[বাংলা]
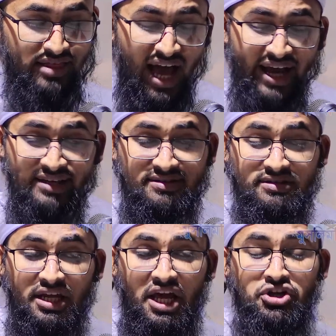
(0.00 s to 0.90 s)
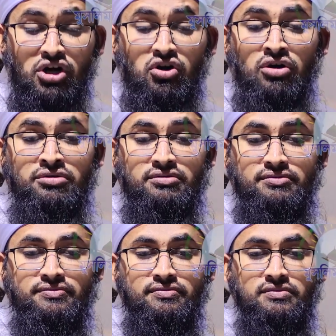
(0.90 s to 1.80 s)
তার স্ত্রী যখন
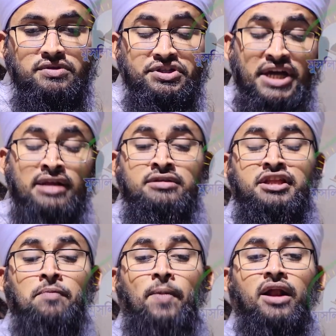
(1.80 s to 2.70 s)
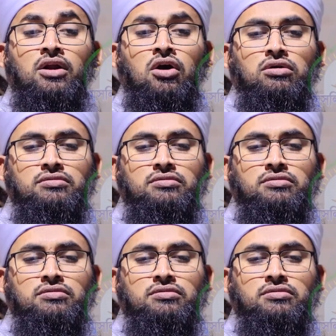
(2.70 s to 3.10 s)
জানতে পারল